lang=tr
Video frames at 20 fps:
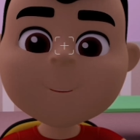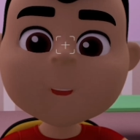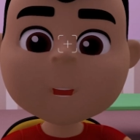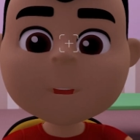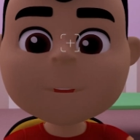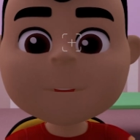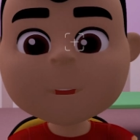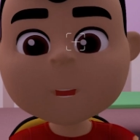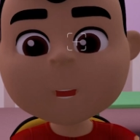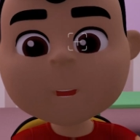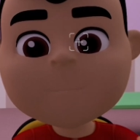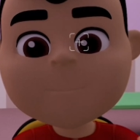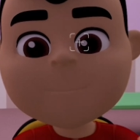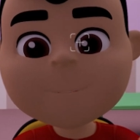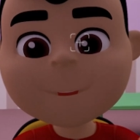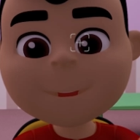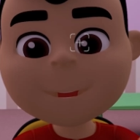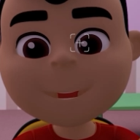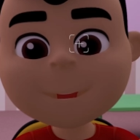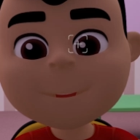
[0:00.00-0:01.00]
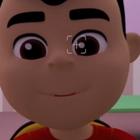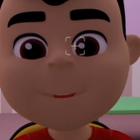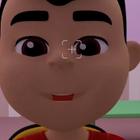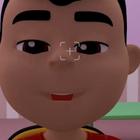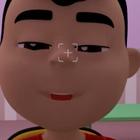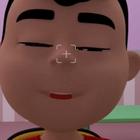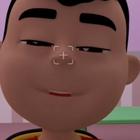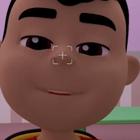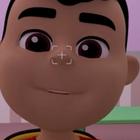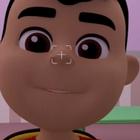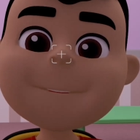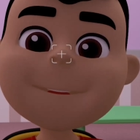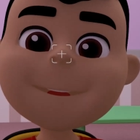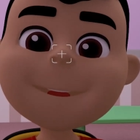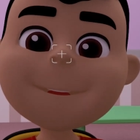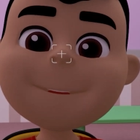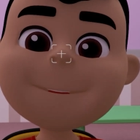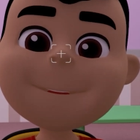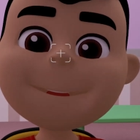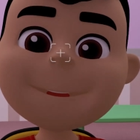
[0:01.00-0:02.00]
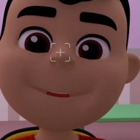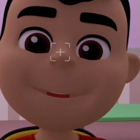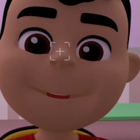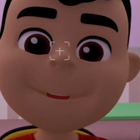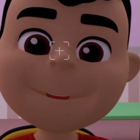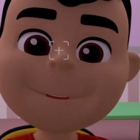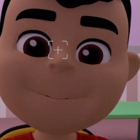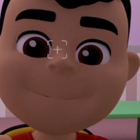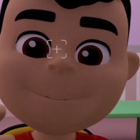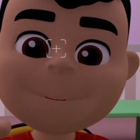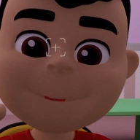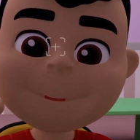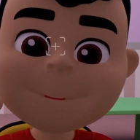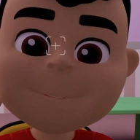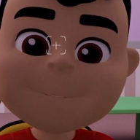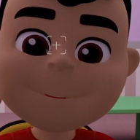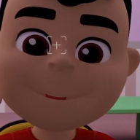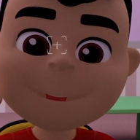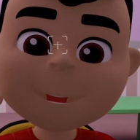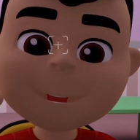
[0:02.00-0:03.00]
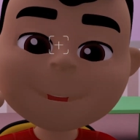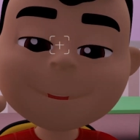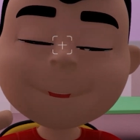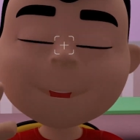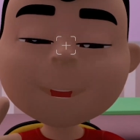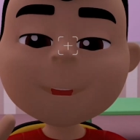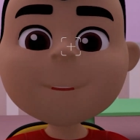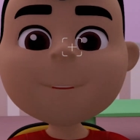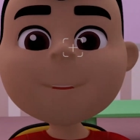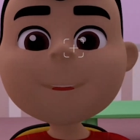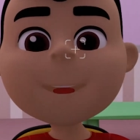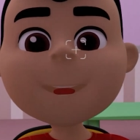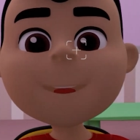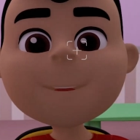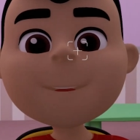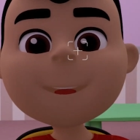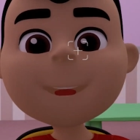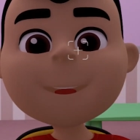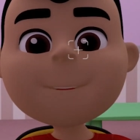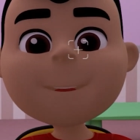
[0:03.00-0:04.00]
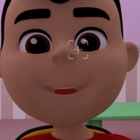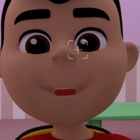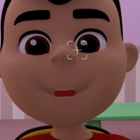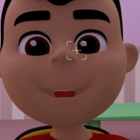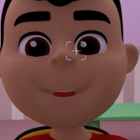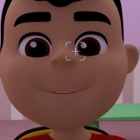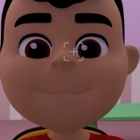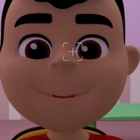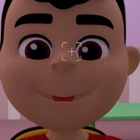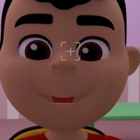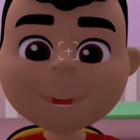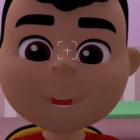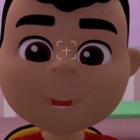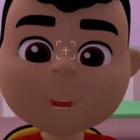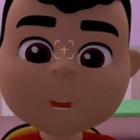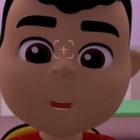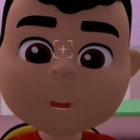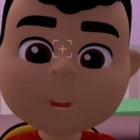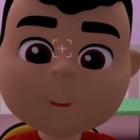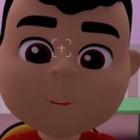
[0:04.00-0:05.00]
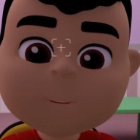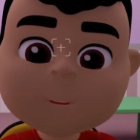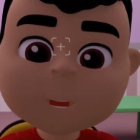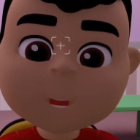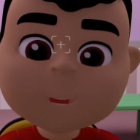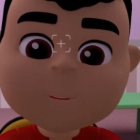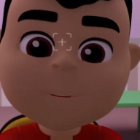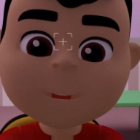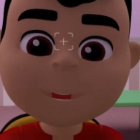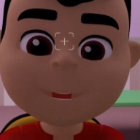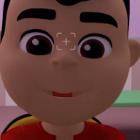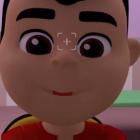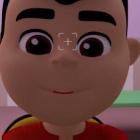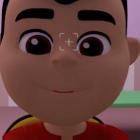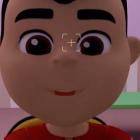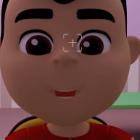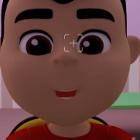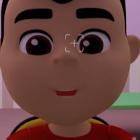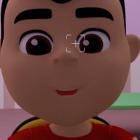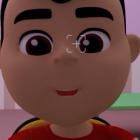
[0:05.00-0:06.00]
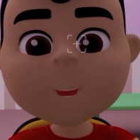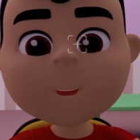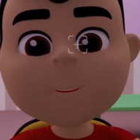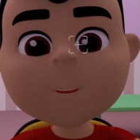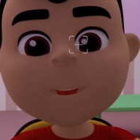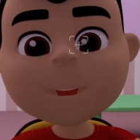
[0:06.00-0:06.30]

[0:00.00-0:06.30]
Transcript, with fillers: Bu video binlerce kez izlendi. Şimdi de size kendini kaybetmeden oyun oynamanın yollarını